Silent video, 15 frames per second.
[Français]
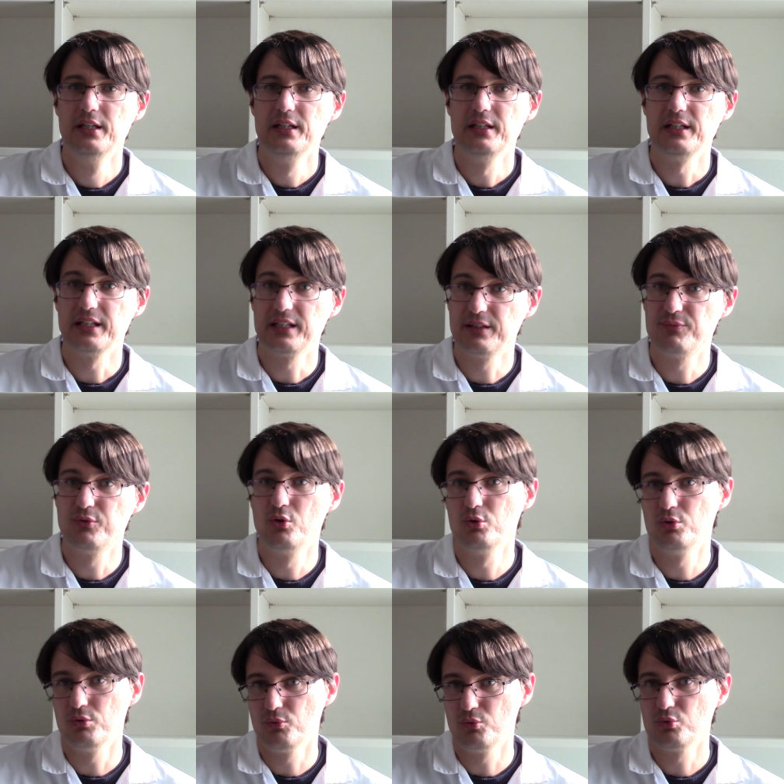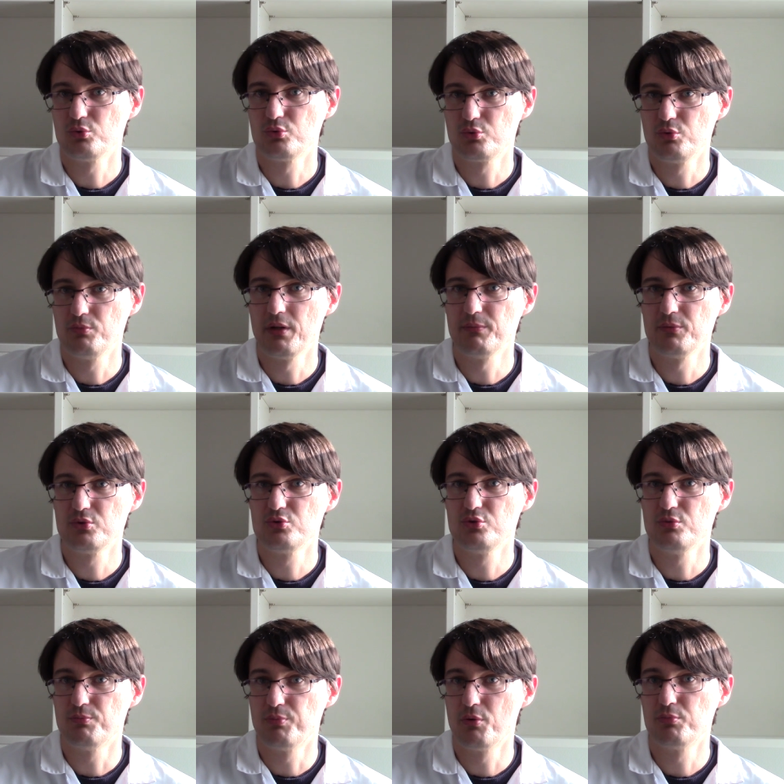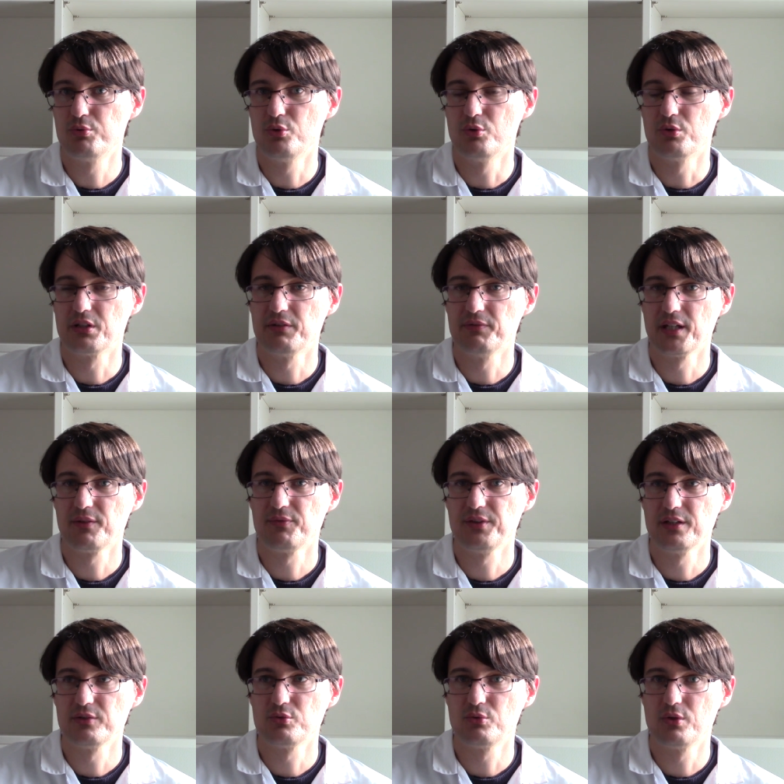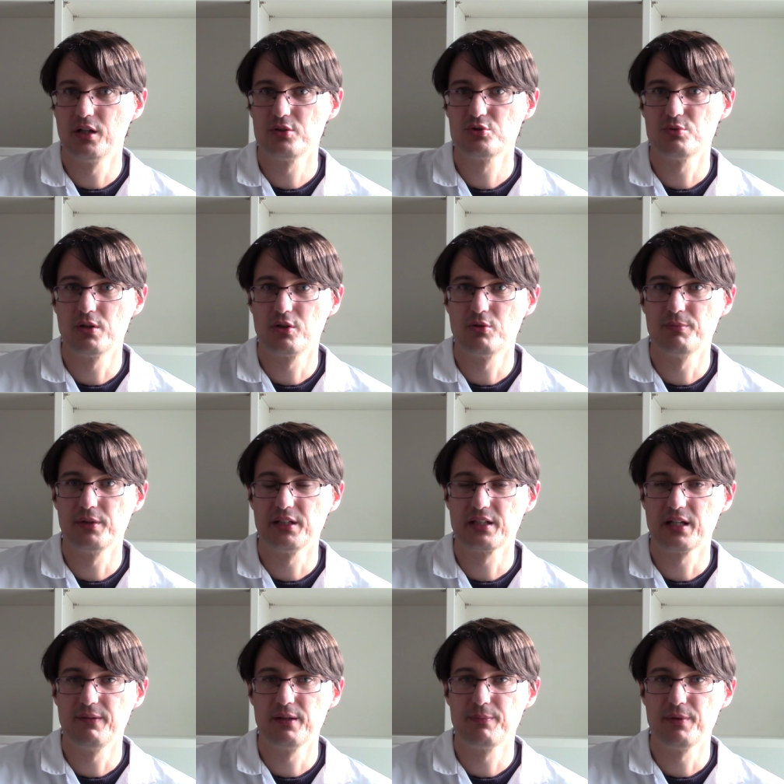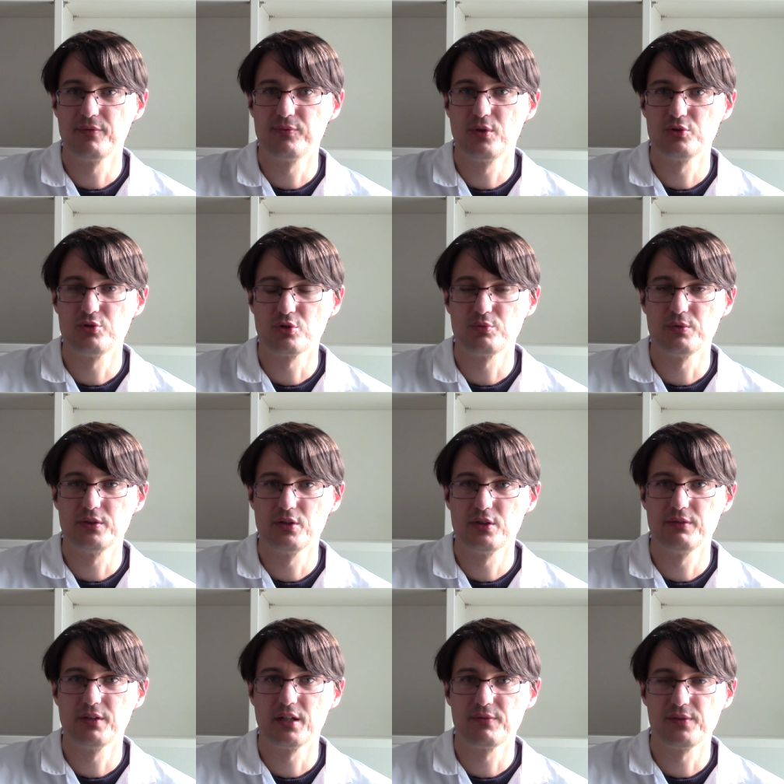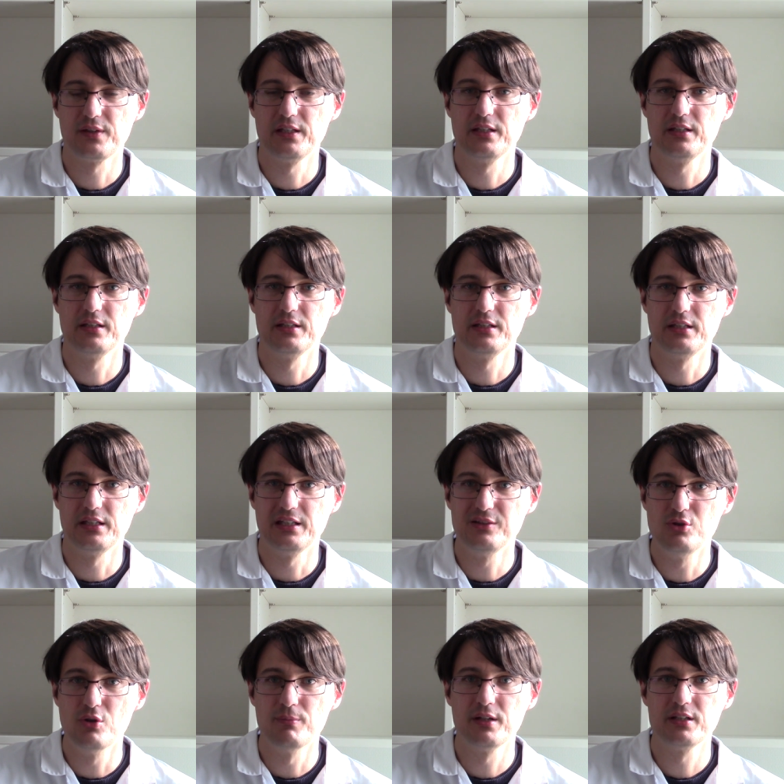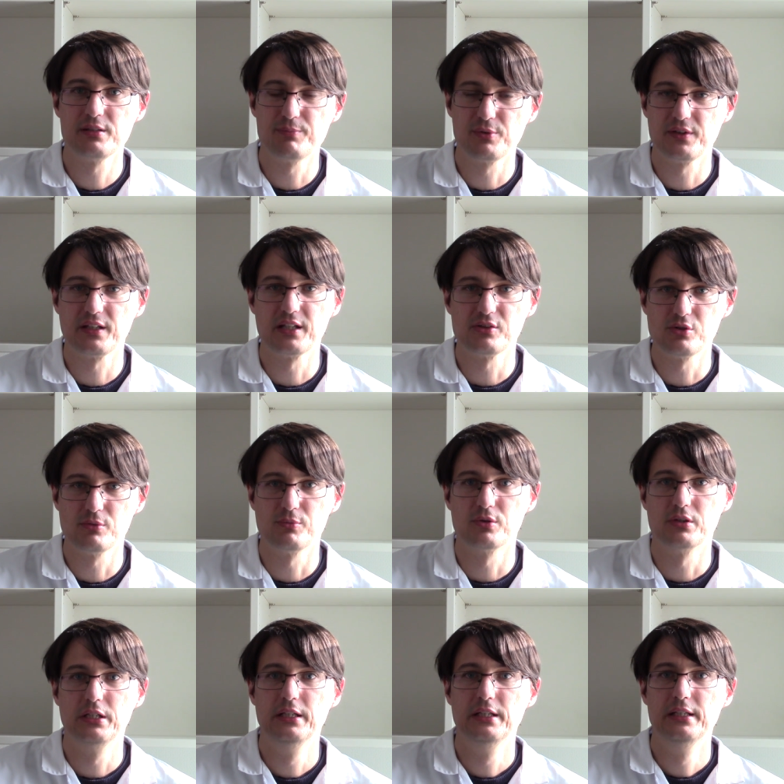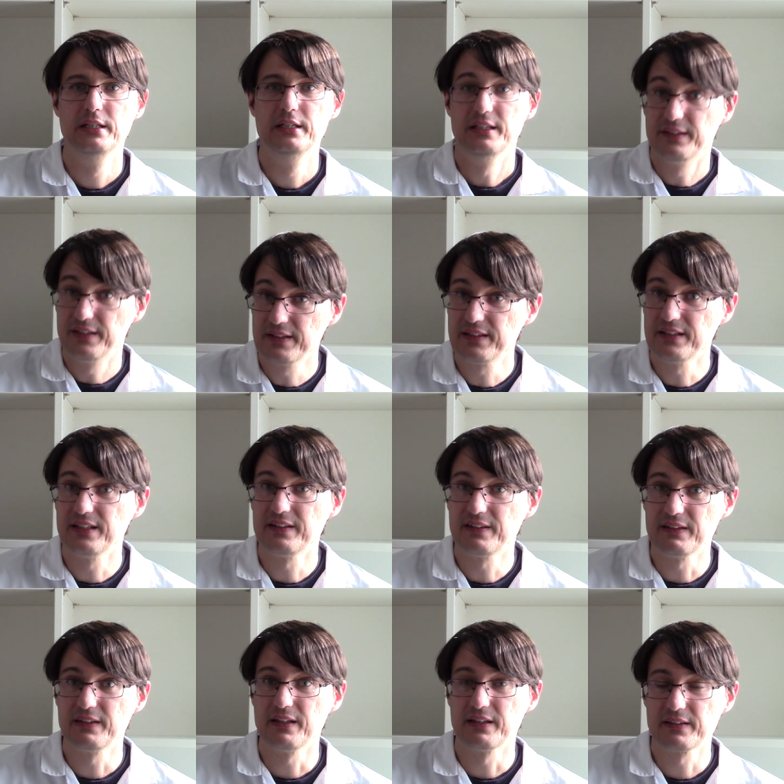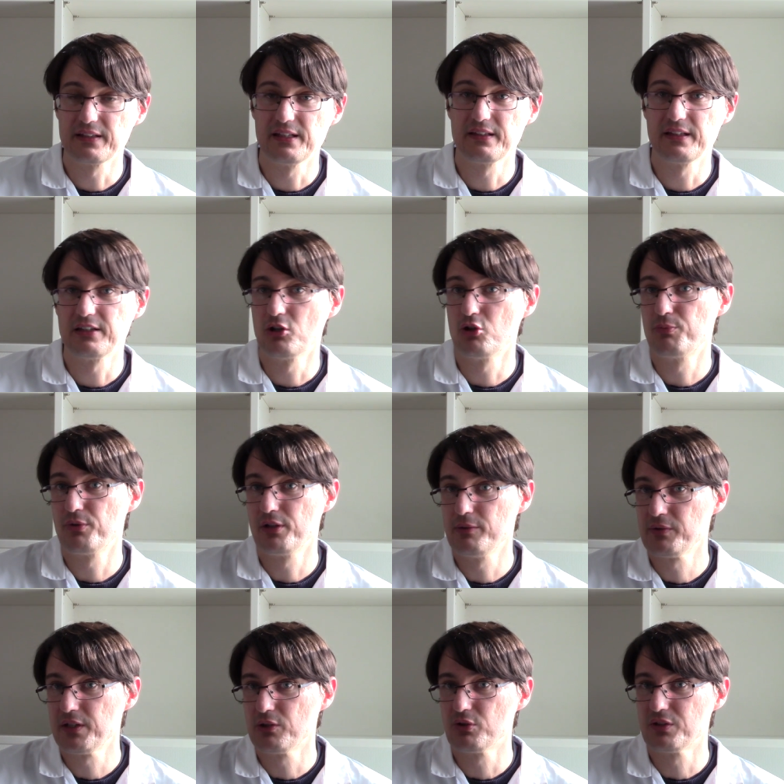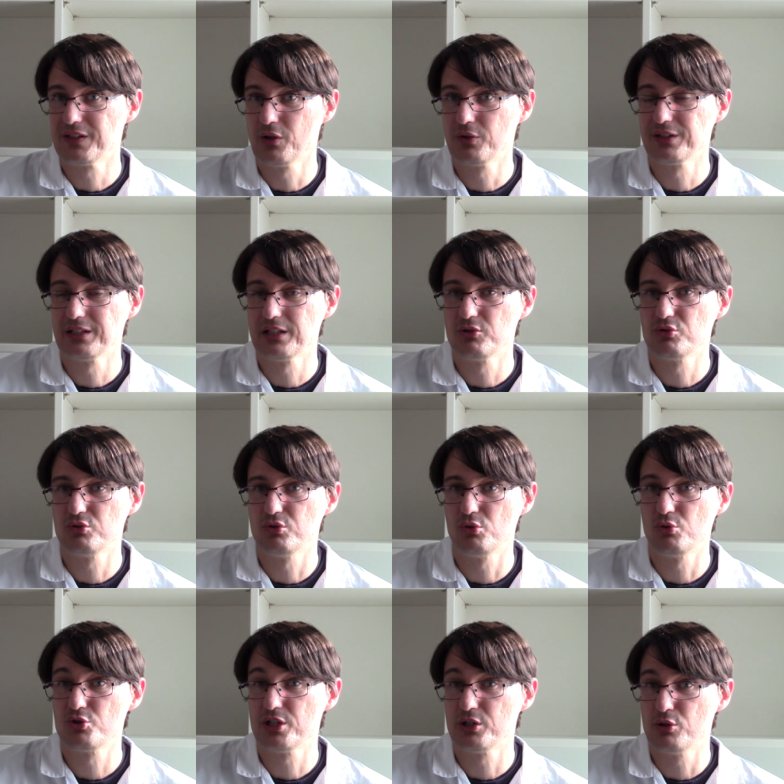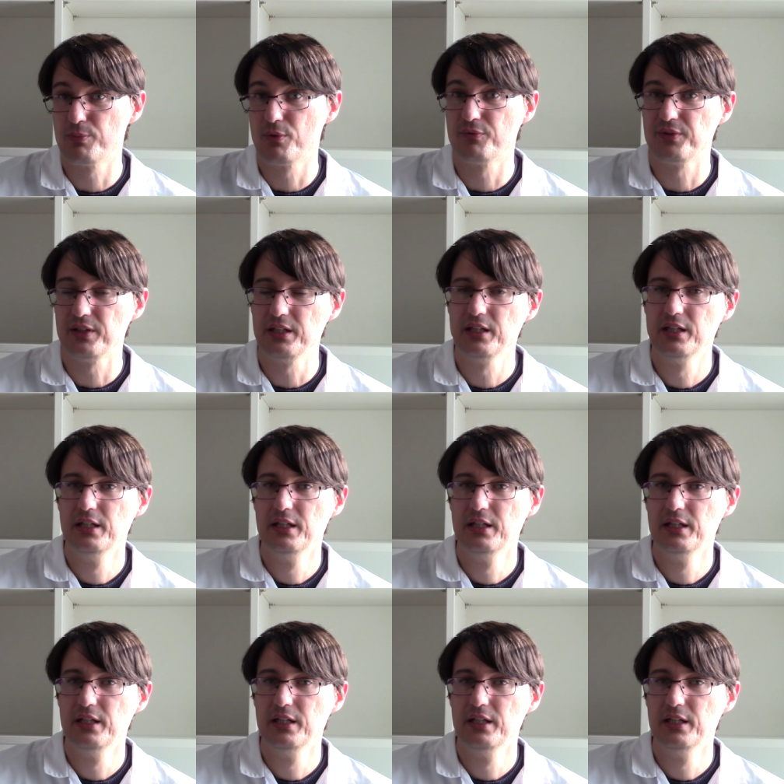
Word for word: et qui font tout de même du bon boulot, qui vérifient en tout cas, je vois comment ils travaillent parfois sur Twitter, ils vérifient, ils demandent, ils posent des questions. Bon, ça c'est nécessaire, c'est nécessaire. Le problème c'est que si on est dans une logique de profit,